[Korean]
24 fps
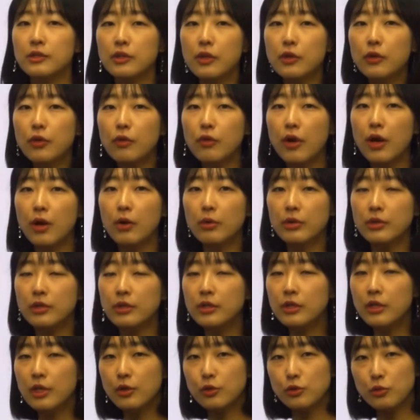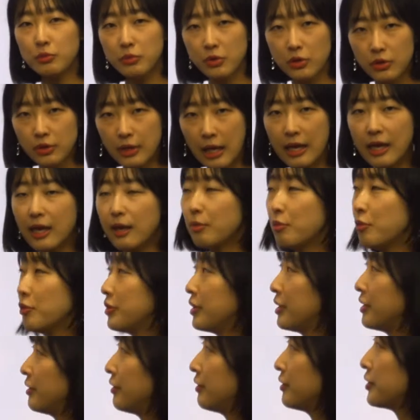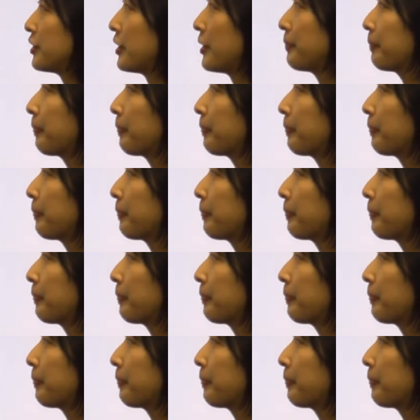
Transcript: 성격하고는 좀 달라 보인다는 거죠.